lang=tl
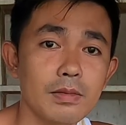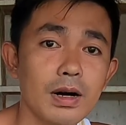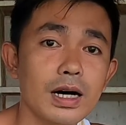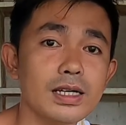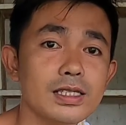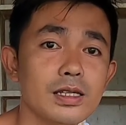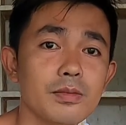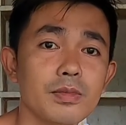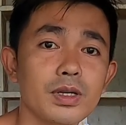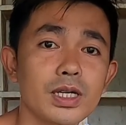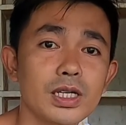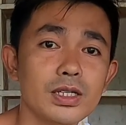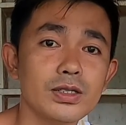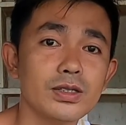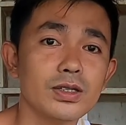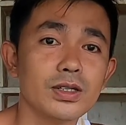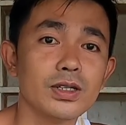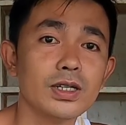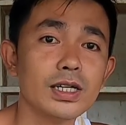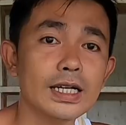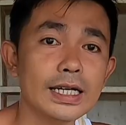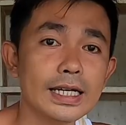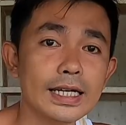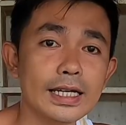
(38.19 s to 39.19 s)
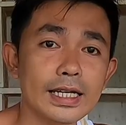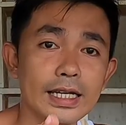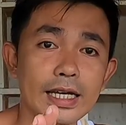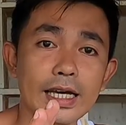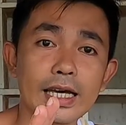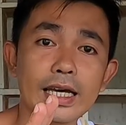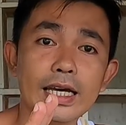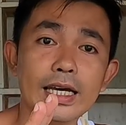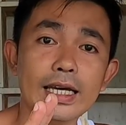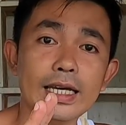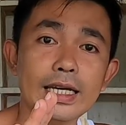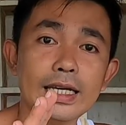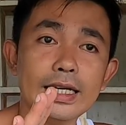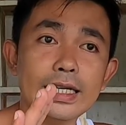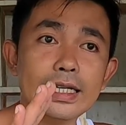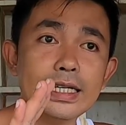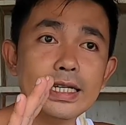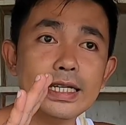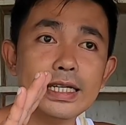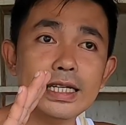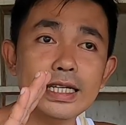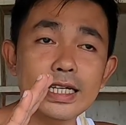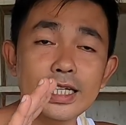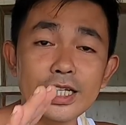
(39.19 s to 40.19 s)
Baka sabihin nyo, eh,
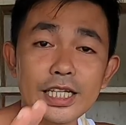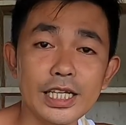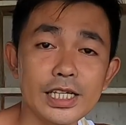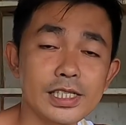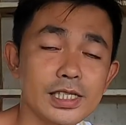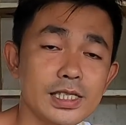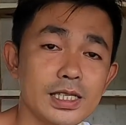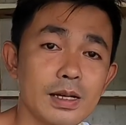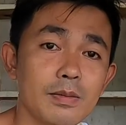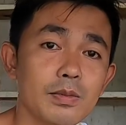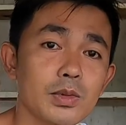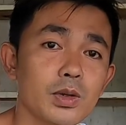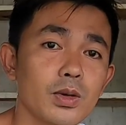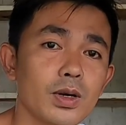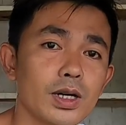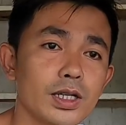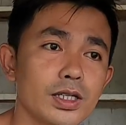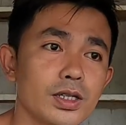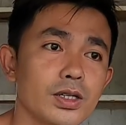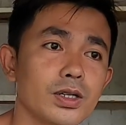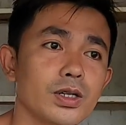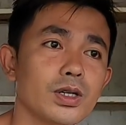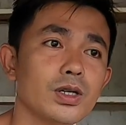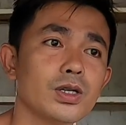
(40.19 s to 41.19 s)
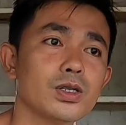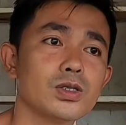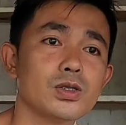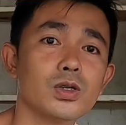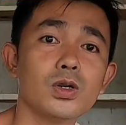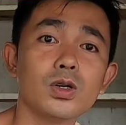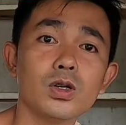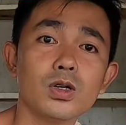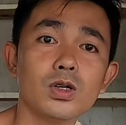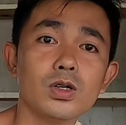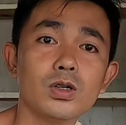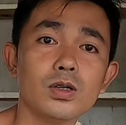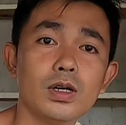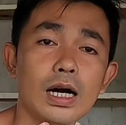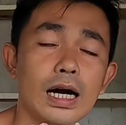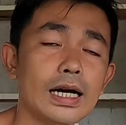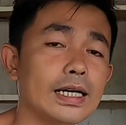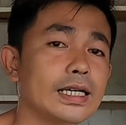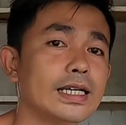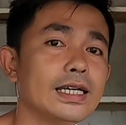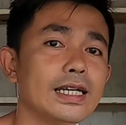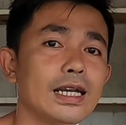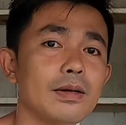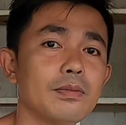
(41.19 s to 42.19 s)
ini-snub ko kayo. So,
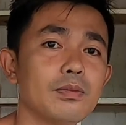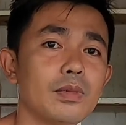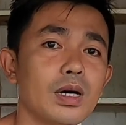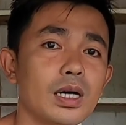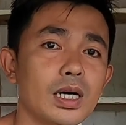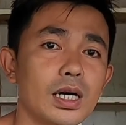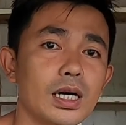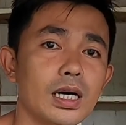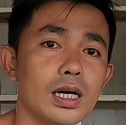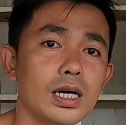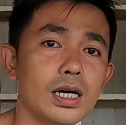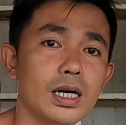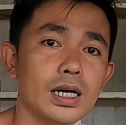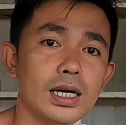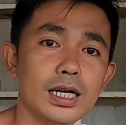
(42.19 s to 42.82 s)
ang hirap mga